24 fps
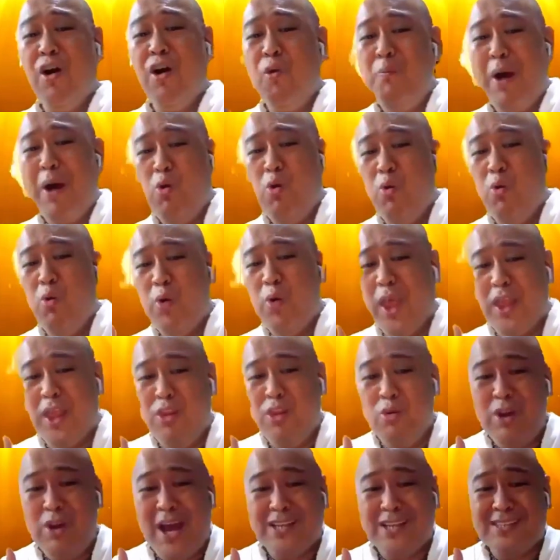ko baguhin,
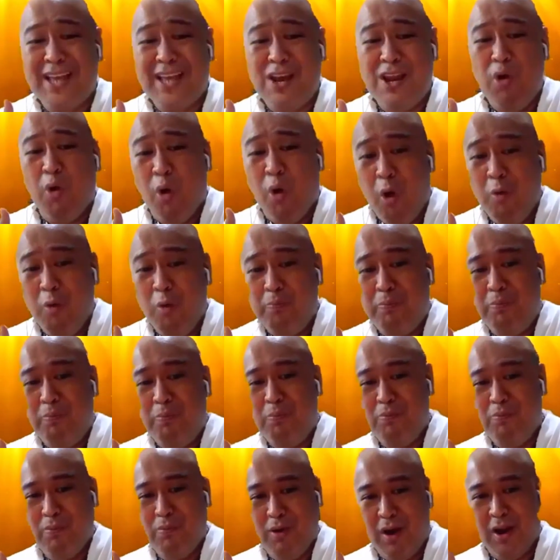yung nasa loob.
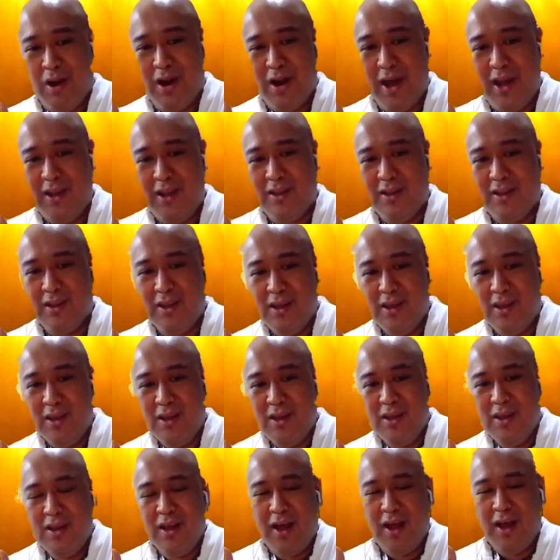All right?
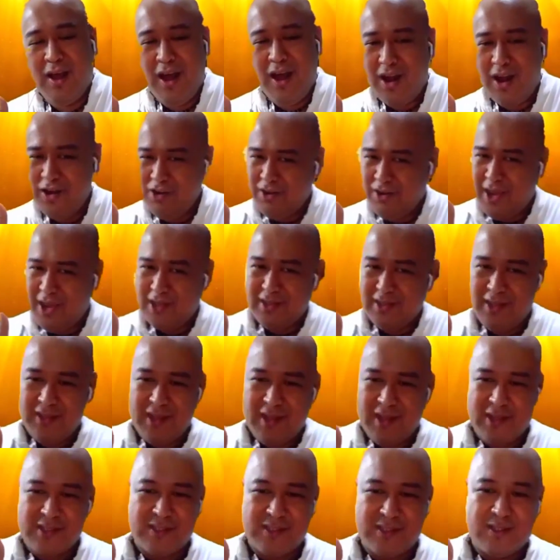Are you getting
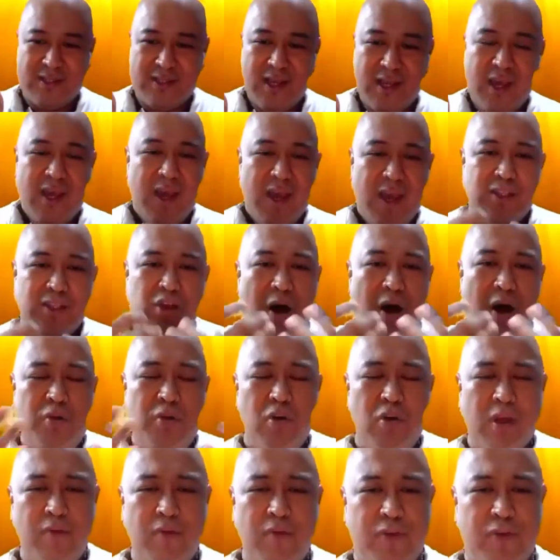this? And so I'm
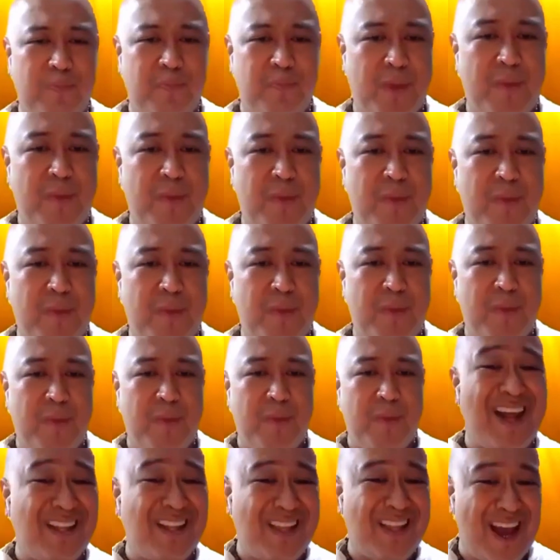looking for people na
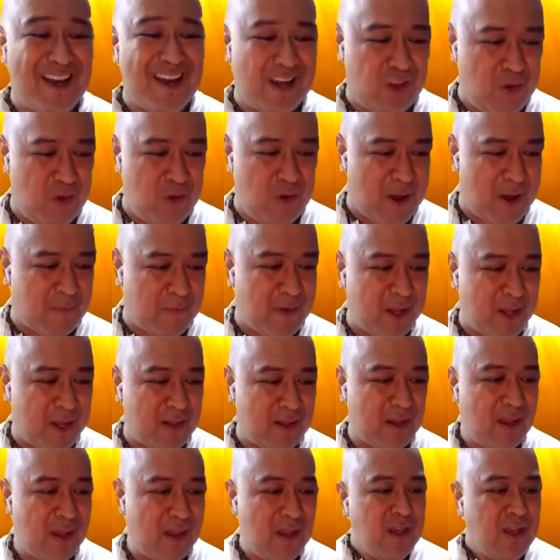handang-handa ng
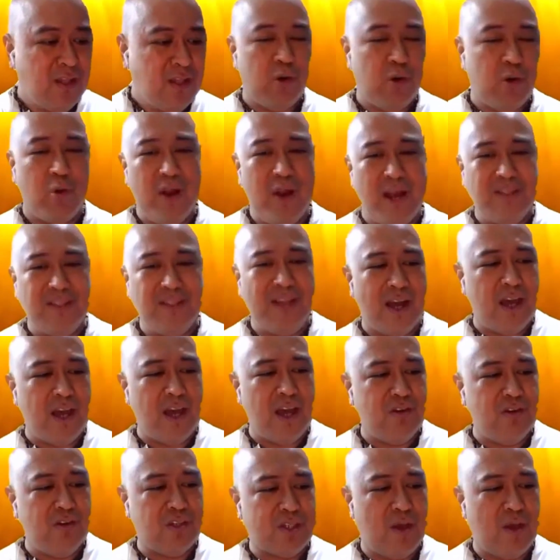yumaman. So kung nandiyan
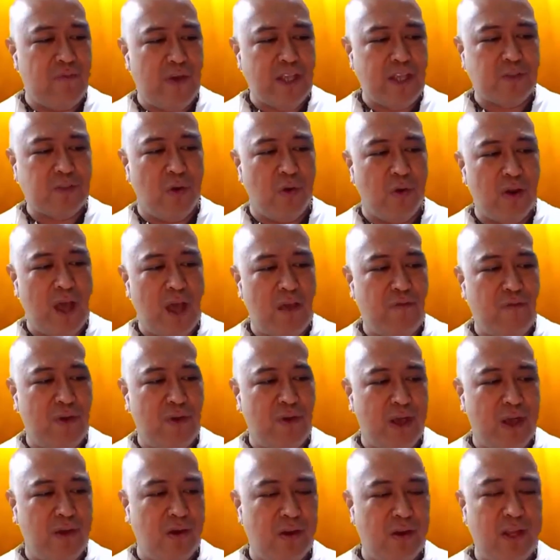kayo sa Facebook Live
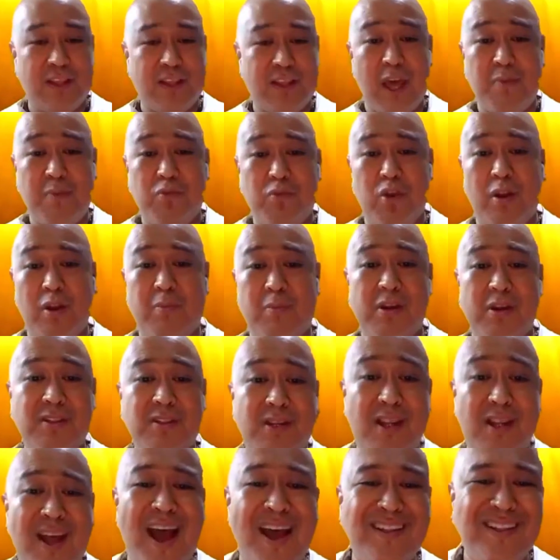ngayon, i-type nyo naman
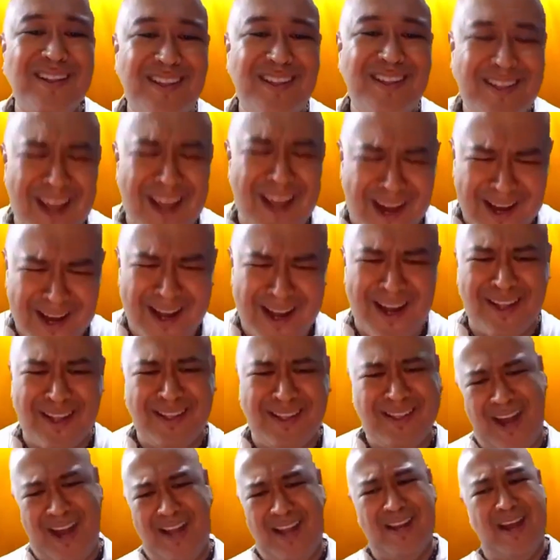dyan,
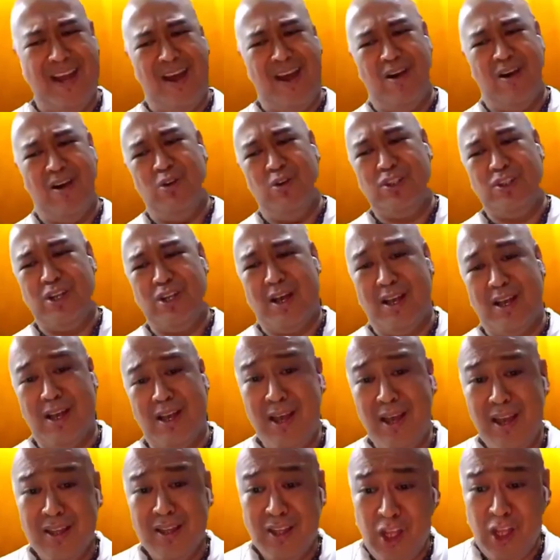handang-handa na ako tsaka
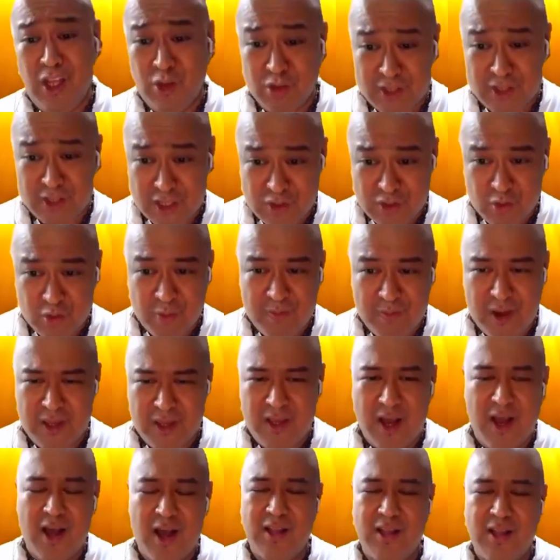dito sa Zoom.
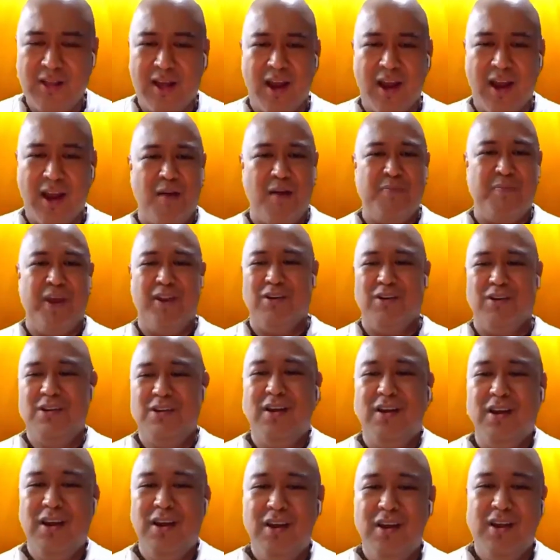Ayan, grabe
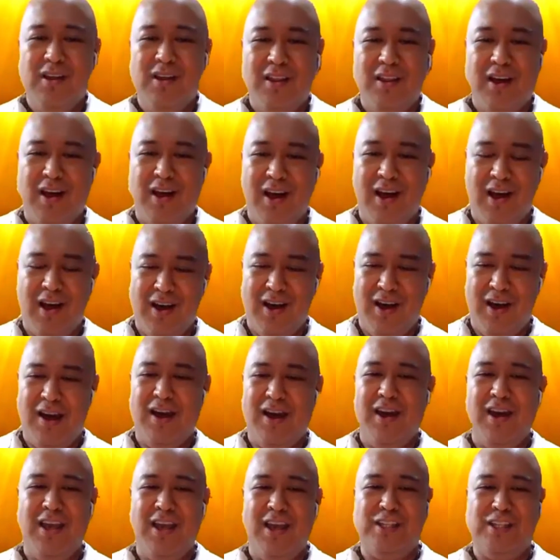no?
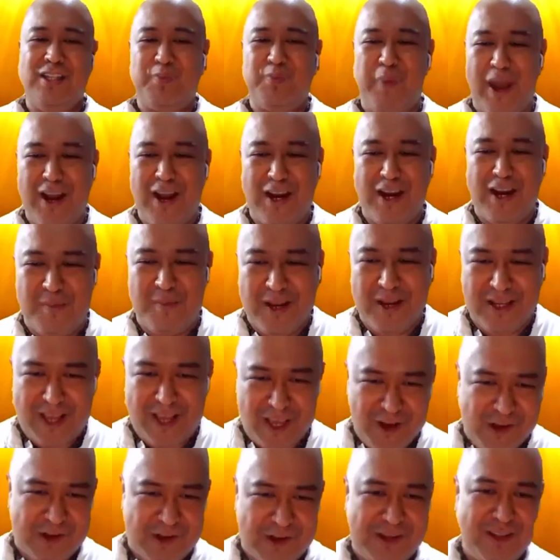Nakaka-inspire naman
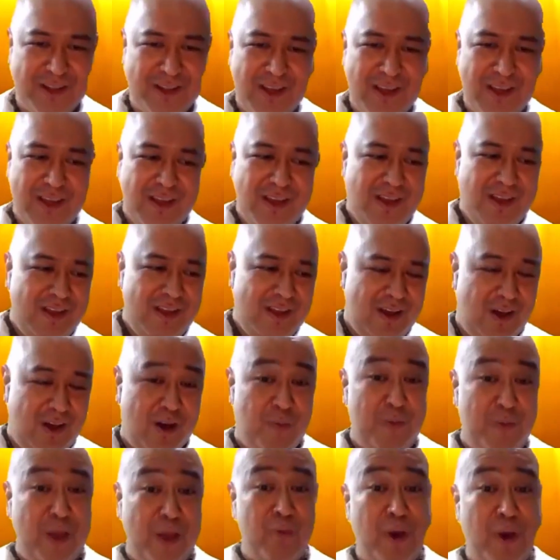kayo. Uh,
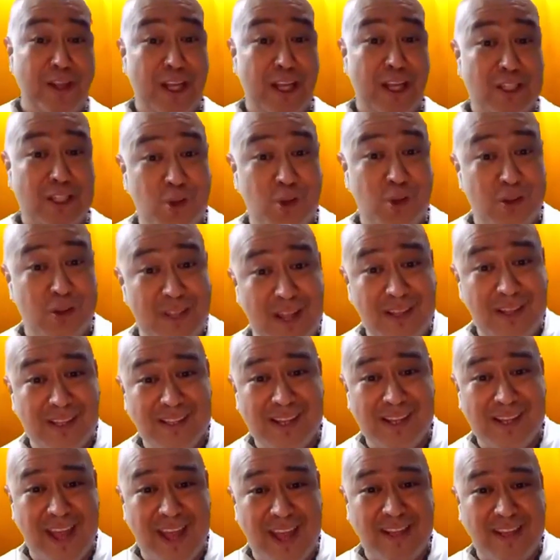when the student is
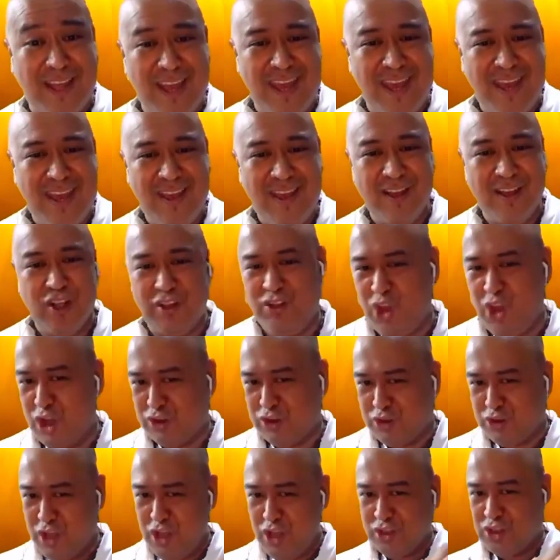ready, the
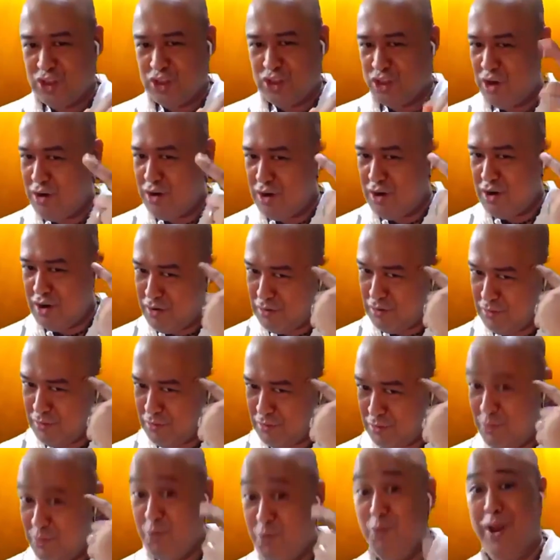teacher
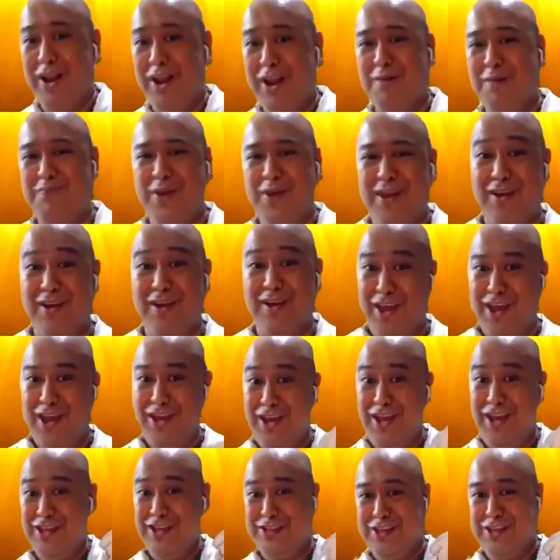will appear. Ayan
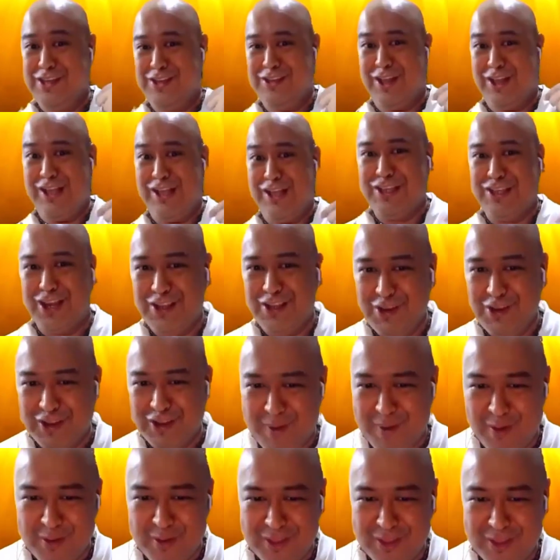na si teacher nyo, di
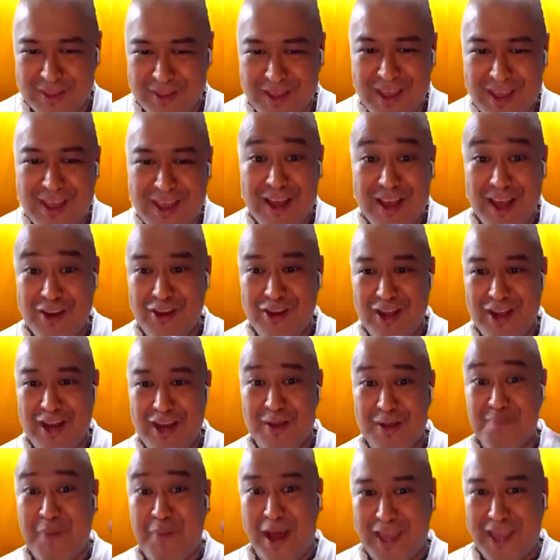ba? Ano na,
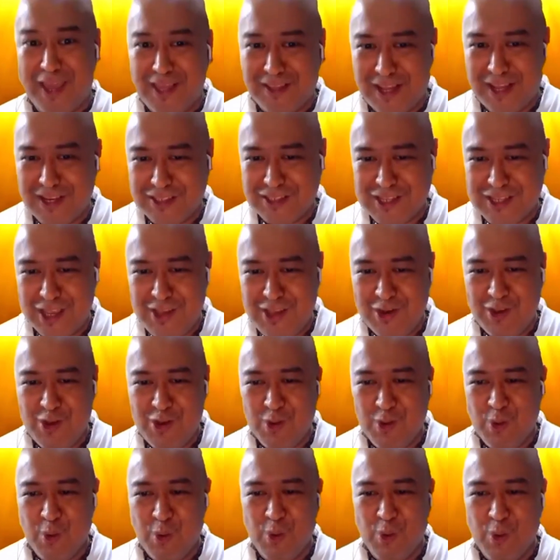nagpakita na sa inyo
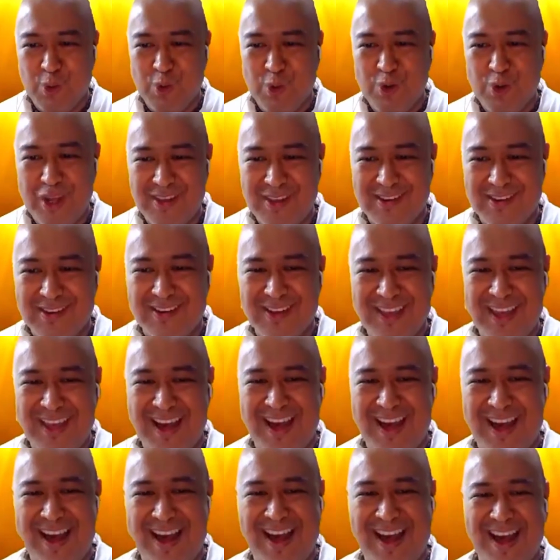yung guru ninyo.
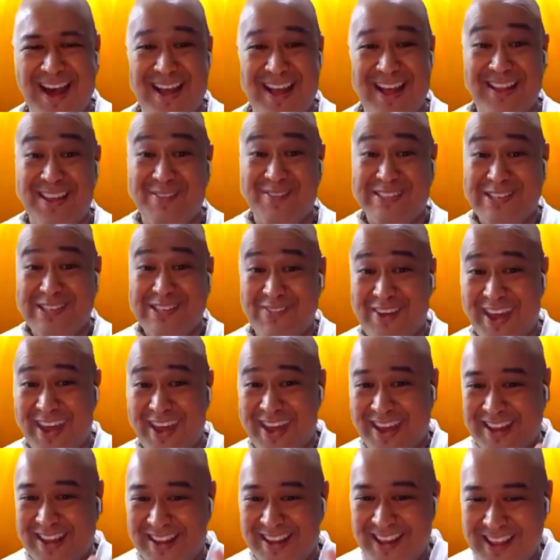Ayan, ibig
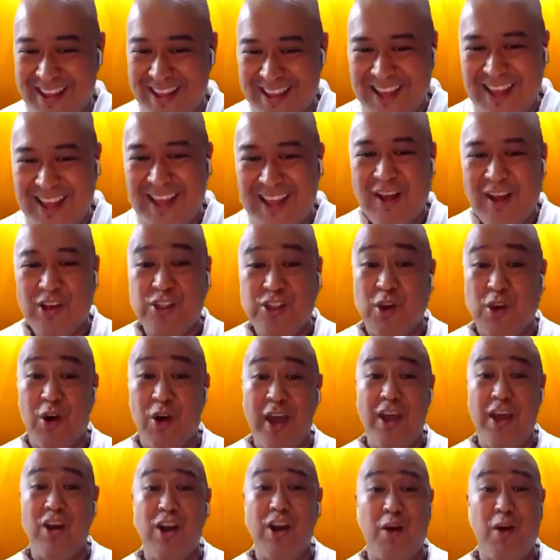sabihin. So
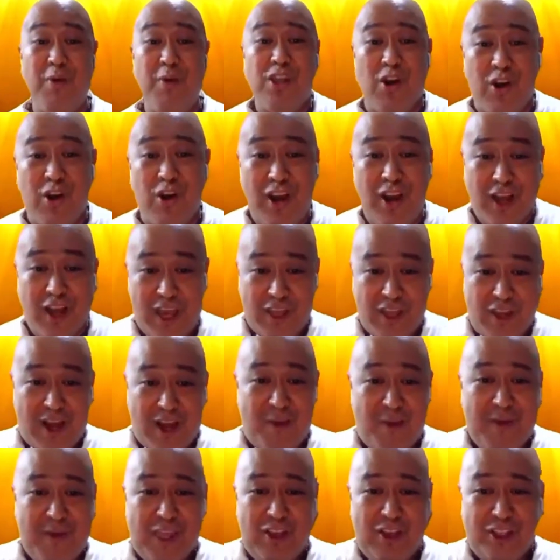ngayon gawin nyo, lagay nyo yung
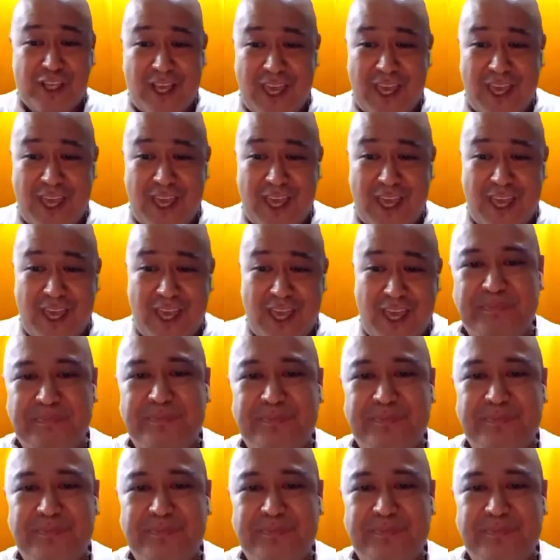kamay nyo sa gilid,